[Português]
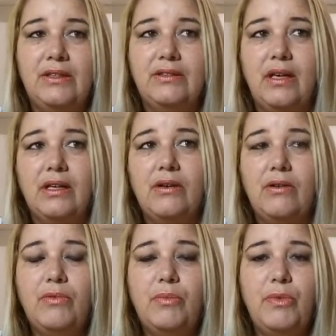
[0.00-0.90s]
Só que
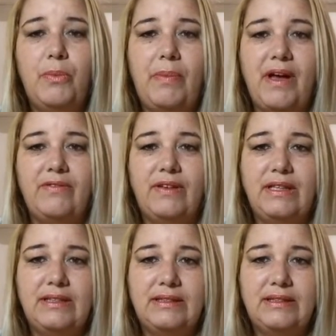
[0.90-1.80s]
como meu pai
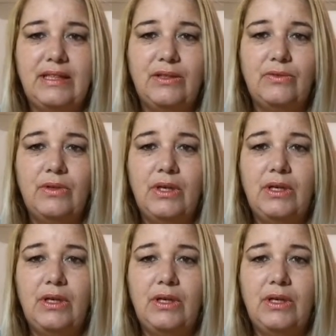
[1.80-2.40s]
faleceu